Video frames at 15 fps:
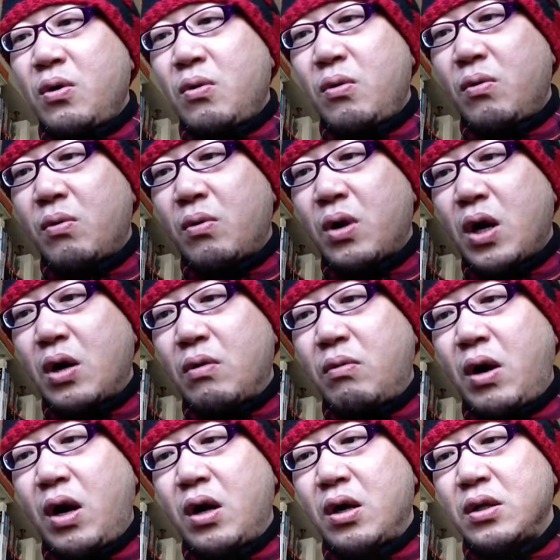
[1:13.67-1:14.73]
今回
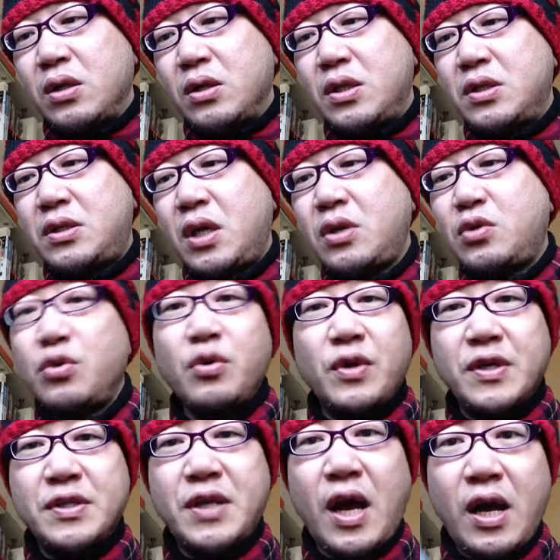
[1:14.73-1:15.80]
は2014年
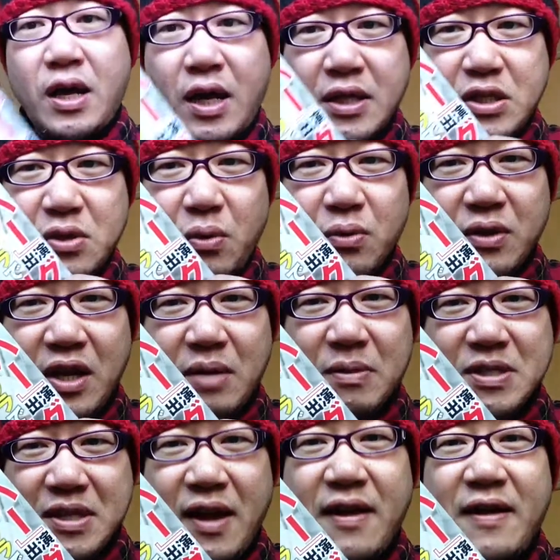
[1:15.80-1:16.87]
3月号になり
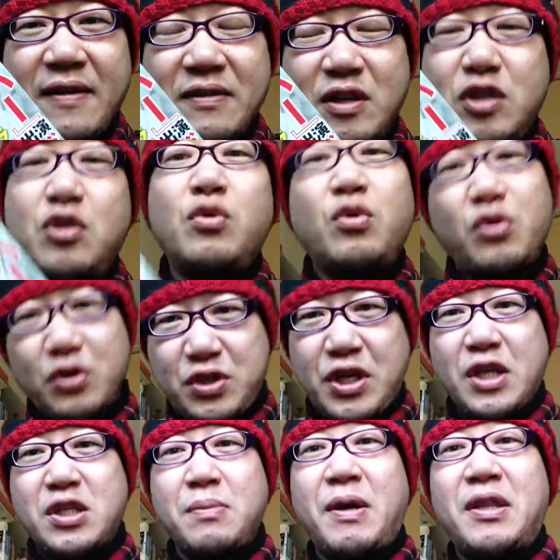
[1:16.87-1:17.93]
ますね。26日
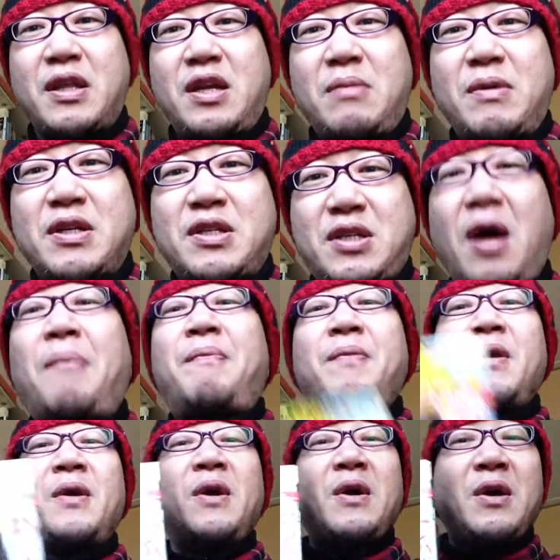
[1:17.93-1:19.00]
発売になりました。
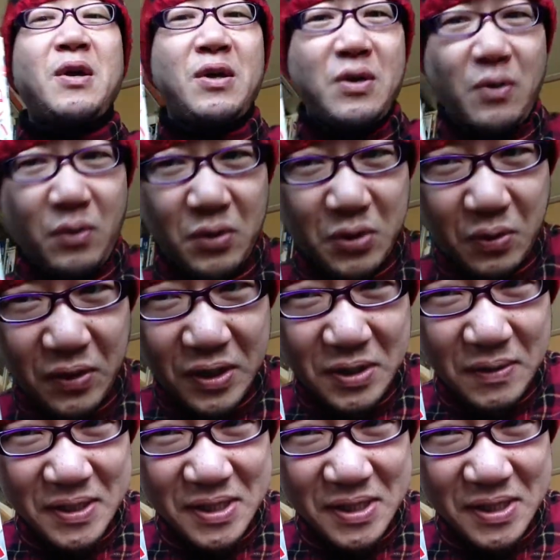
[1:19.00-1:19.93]
よろしくお願いしま